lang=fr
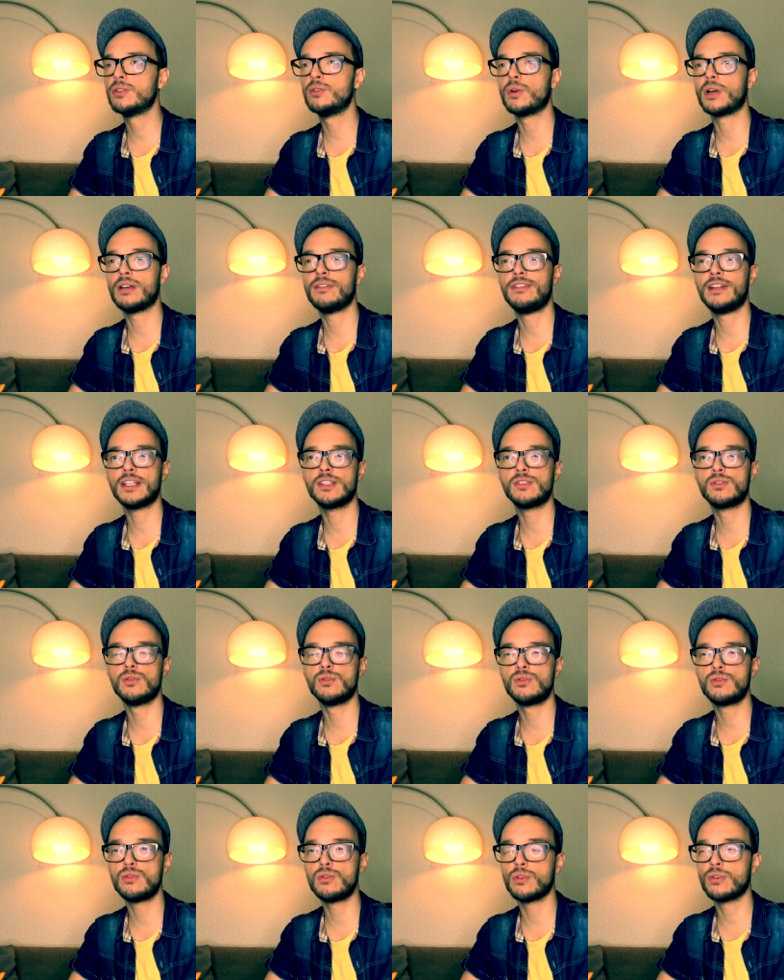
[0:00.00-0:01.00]
nos réflexes de
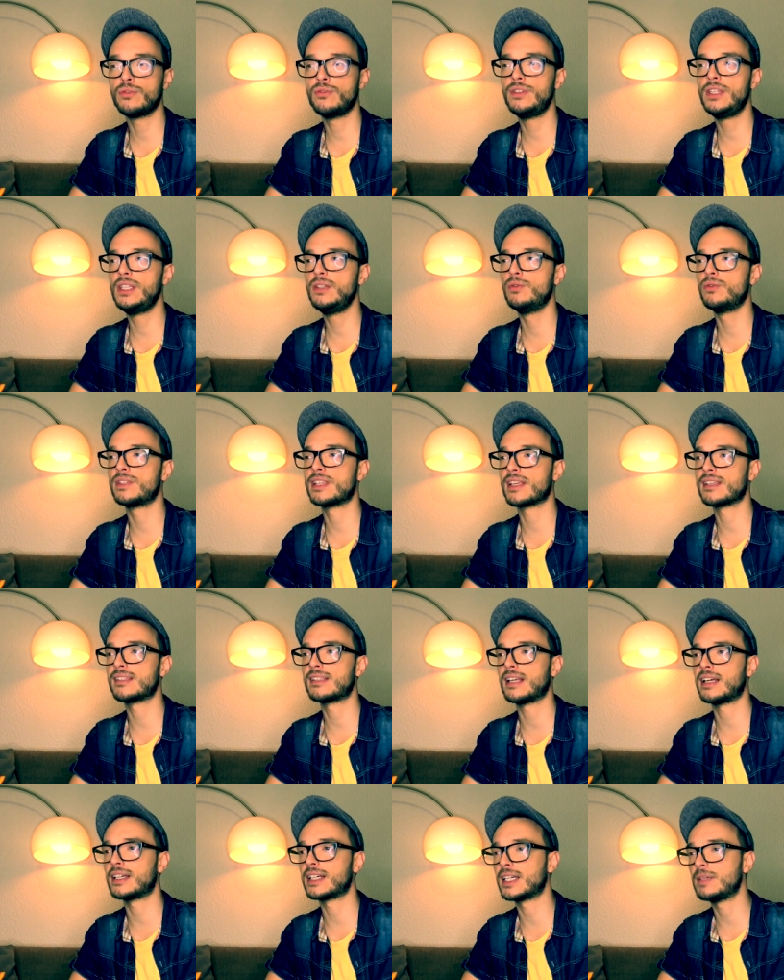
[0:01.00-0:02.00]
survie, nos
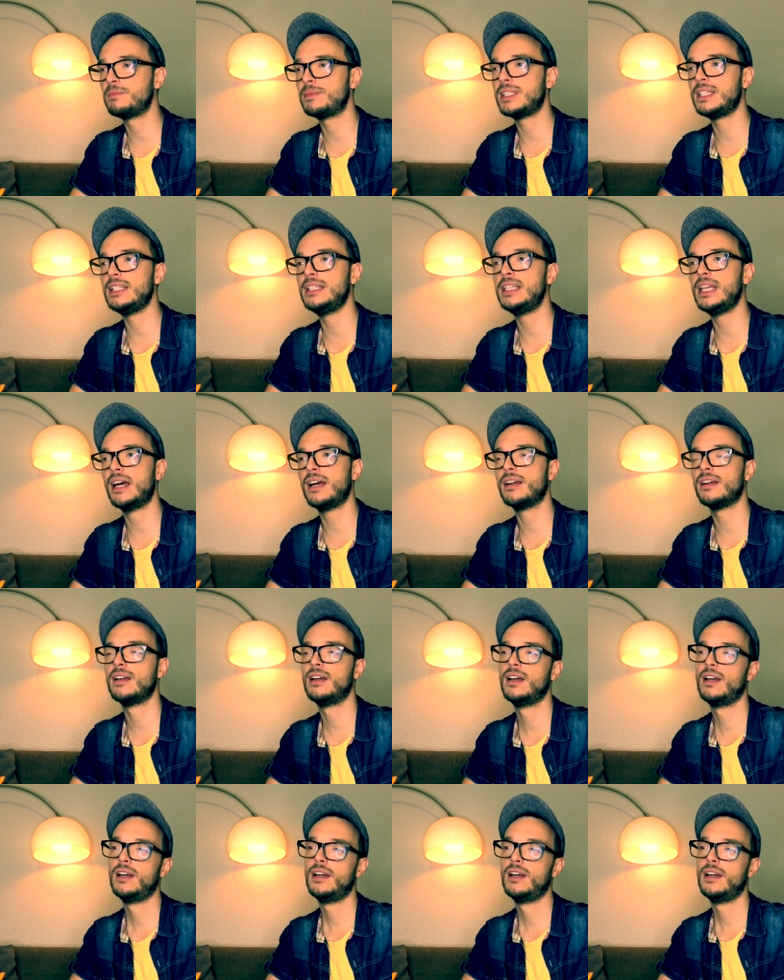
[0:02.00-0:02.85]
instincts reptiliens.